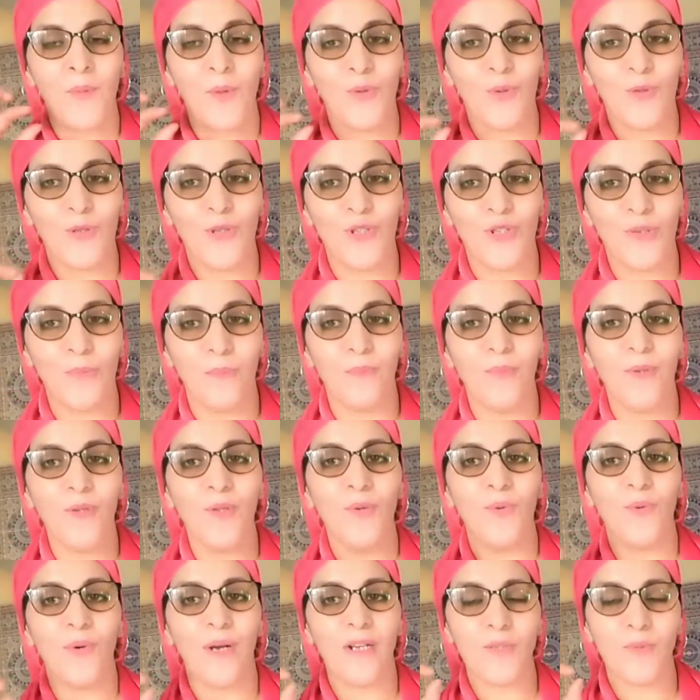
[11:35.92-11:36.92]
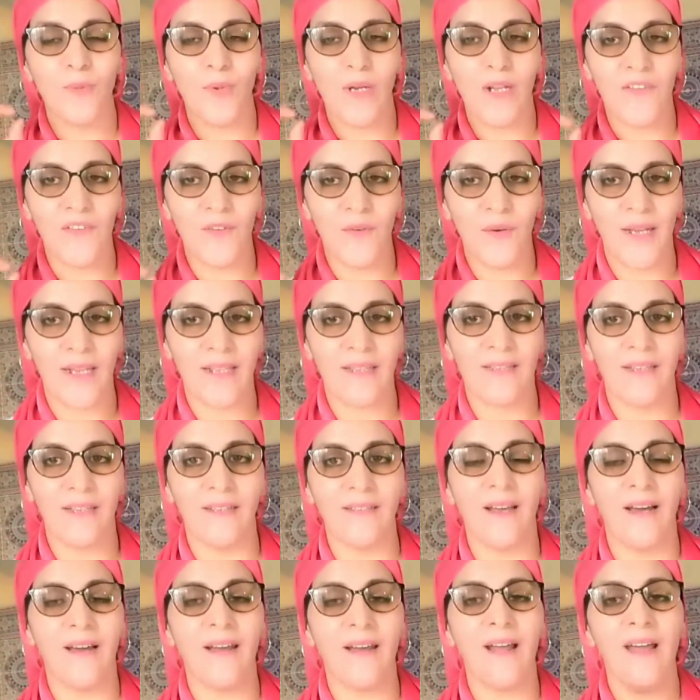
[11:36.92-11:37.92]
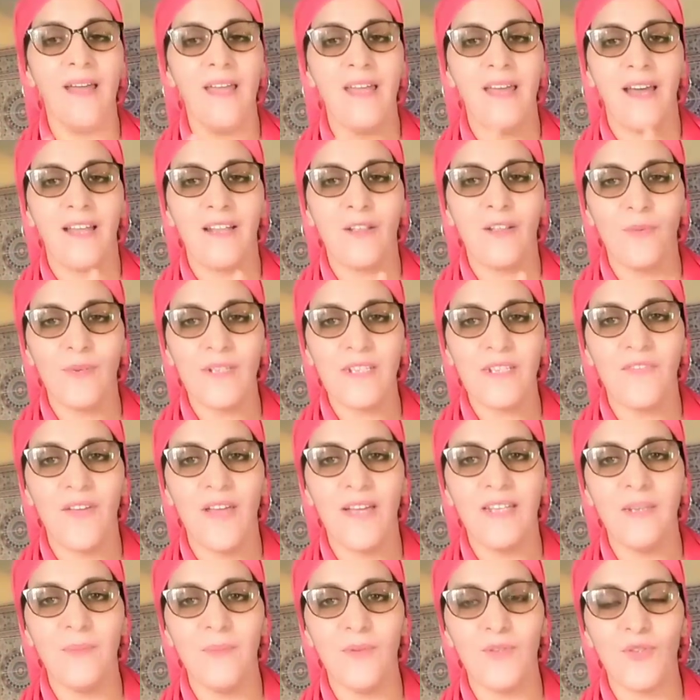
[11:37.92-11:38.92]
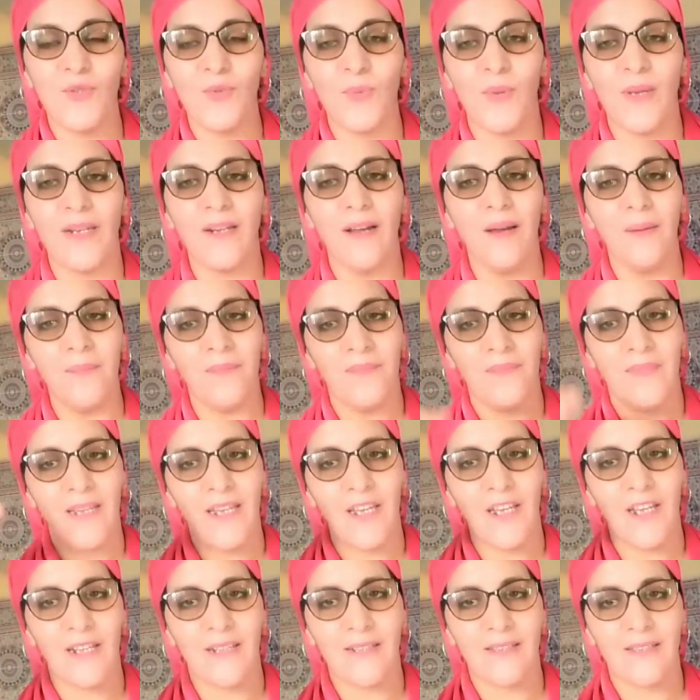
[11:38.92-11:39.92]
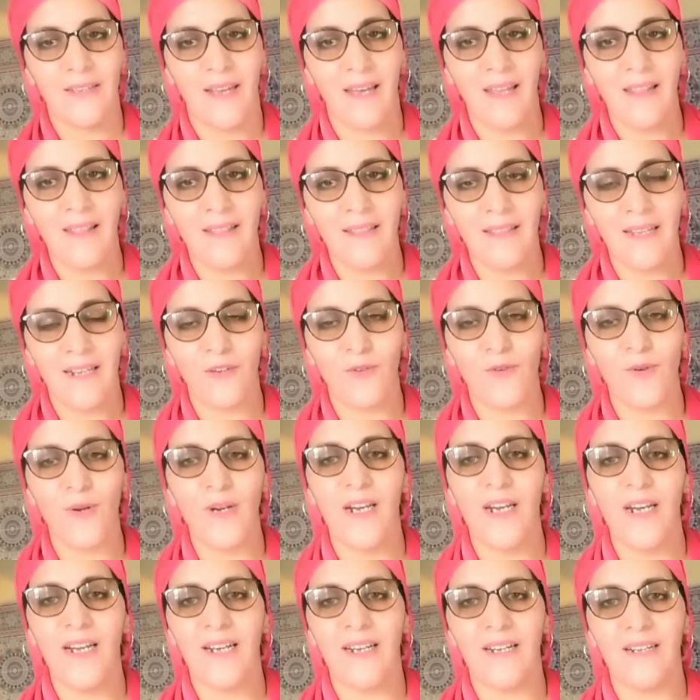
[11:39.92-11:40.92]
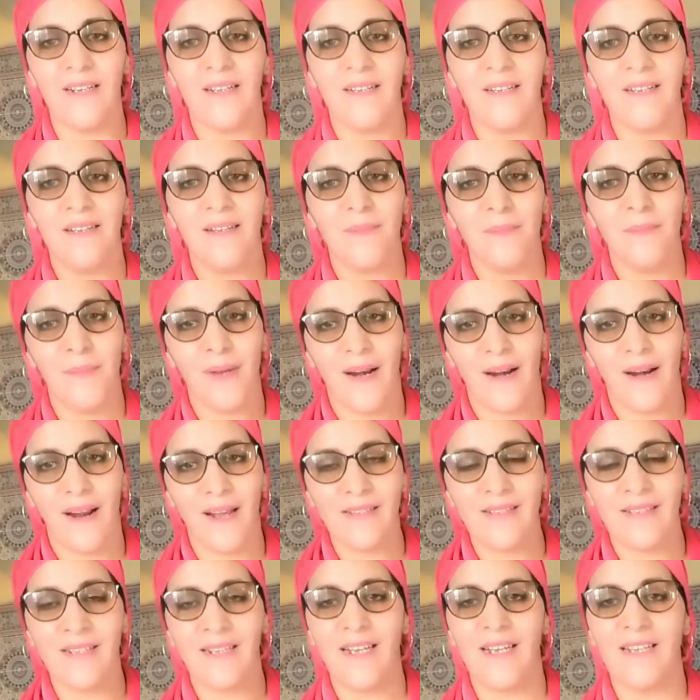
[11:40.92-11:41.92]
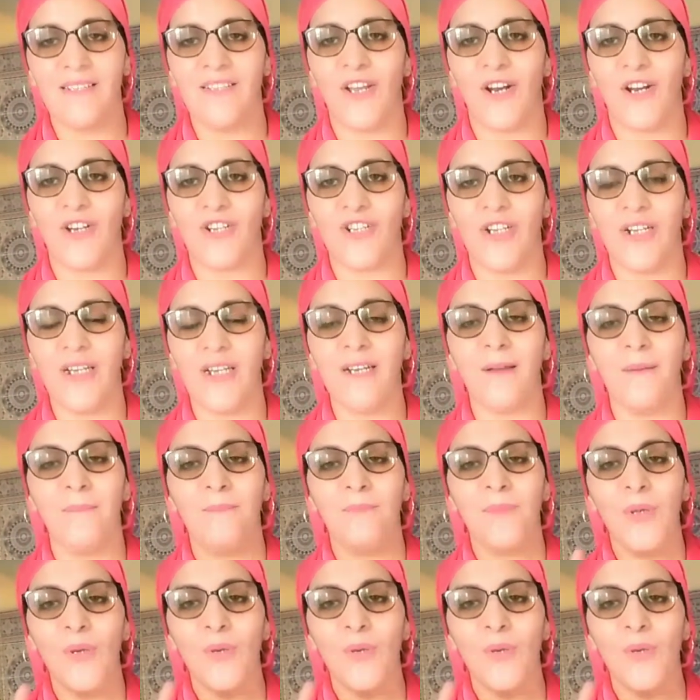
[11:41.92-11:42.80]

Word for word: وتجبد وغتولي فيها واحد النضاره هاد الوصفه هادي بالزوينه كتغلظك كلك من راسك حتى رجليك